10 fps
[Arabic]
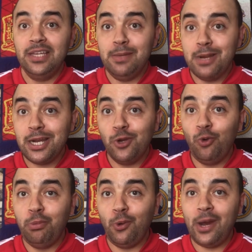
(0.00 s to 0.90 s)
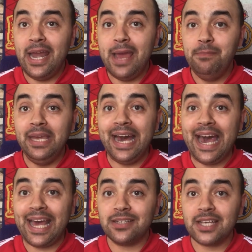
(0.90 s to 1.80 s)
كما كنقولوا باللغة العامية
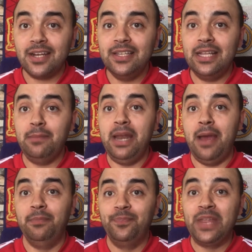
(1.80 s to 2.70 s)
حرت أرضية الملعب